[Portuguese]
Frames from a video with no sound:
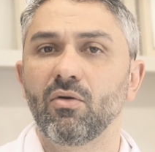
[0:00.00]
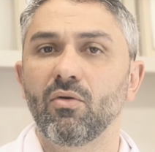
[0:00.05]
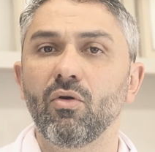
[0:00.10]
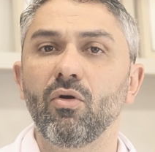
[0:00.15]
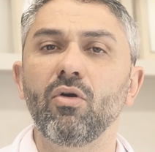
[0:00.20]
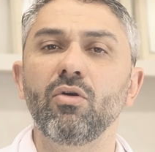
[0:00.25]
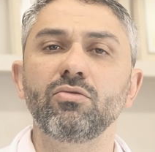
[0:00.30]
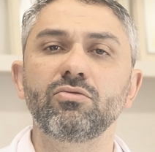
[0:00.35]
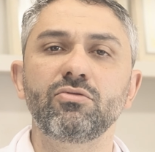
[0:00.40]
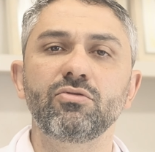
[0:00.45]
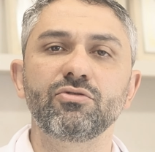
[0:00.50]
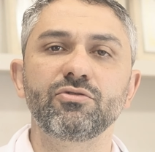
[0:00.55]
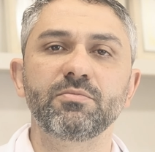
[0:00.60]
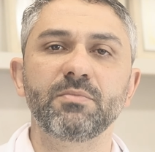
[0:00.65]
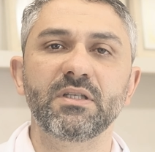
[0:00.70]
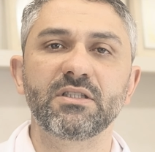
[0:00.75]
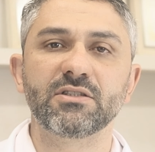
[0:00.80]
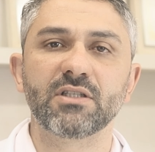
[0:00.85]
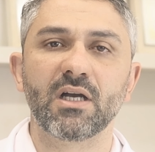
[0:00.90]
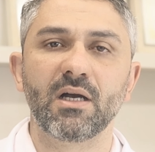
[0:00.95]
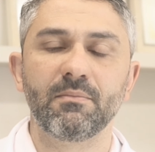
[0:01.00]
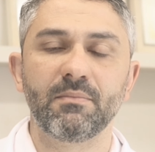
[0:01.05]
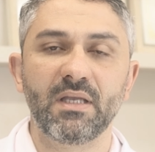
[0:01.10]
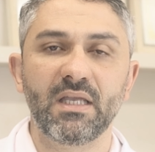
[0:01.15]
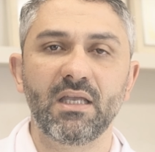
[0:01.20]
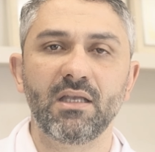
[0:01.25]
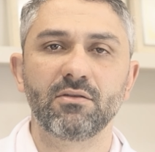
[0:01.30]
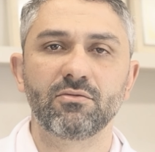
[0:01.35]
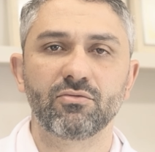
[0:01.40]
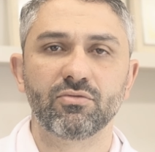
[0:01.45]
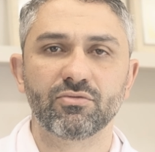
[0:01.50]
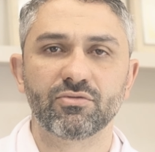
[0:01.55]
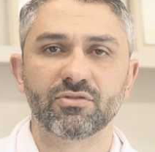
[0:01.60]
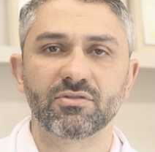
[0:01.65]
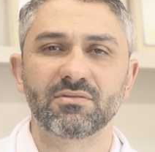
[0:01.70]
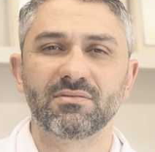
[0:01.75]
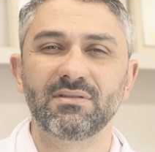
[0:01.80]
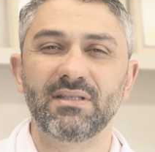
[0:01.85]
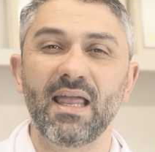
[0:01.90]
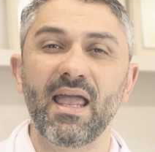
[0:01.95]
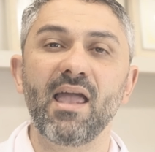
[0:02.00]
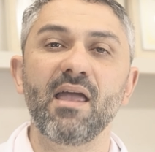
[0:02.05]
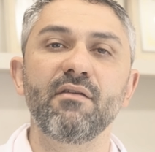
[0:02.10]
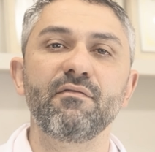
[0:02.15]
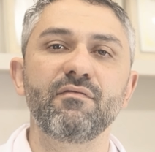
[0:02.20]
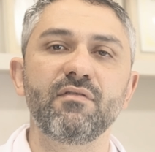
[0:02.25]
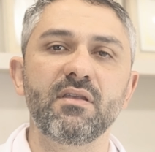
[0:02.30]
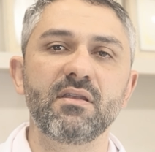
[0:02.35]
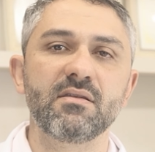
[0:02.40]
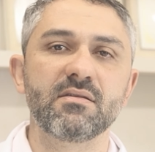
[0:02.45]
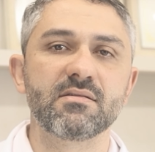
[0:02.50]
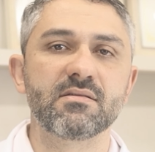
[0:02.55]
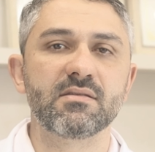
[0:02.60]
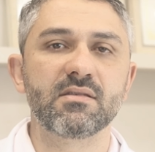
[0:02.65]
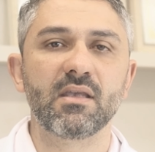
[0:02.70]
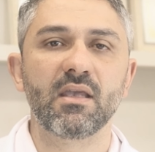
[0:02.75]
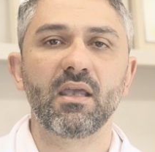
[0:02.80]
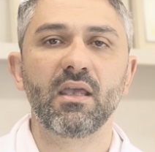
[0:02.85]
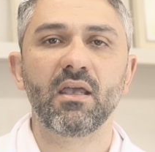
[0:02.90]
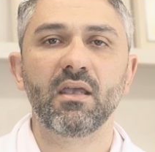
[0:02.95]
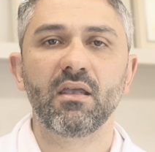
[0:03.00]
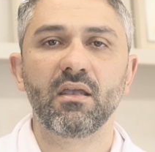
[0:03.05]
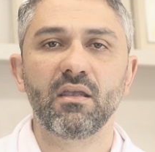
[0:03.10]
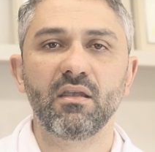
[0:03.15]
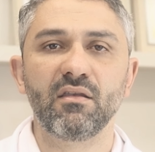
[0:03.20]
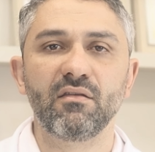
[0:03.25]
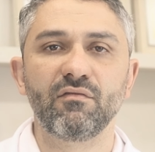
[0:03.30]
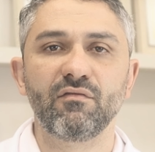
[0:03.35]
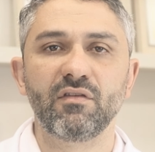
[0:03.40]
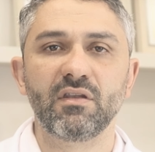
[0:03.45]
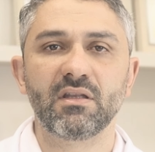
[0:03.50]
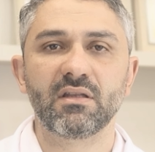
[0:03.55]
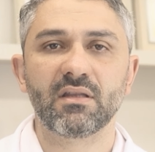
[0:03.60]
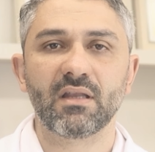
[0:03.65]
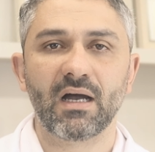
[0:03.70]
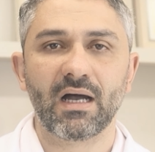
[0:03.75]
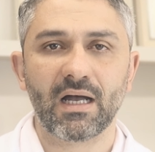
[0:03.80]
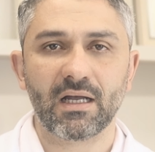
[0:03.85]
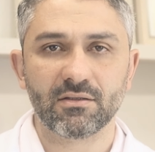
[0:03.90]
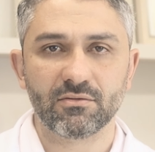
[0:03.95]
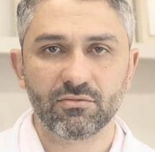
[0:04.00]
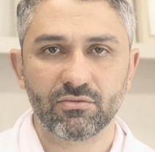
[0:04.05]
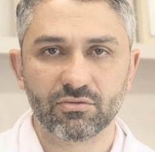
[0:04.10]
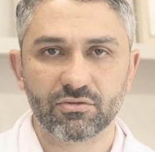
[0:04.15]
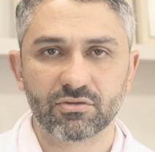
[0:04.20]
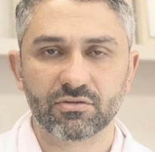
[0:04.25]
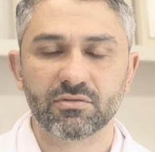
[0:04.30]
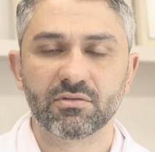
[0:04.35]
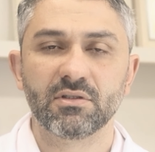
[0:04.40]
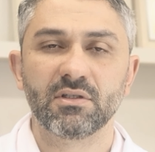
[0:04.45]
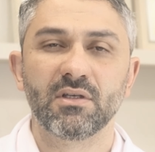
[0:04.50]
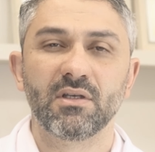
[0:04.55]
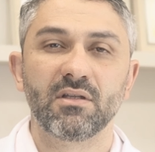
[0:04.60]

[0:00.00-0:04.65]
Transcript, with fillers: Outros medicamentos devem ser evitados.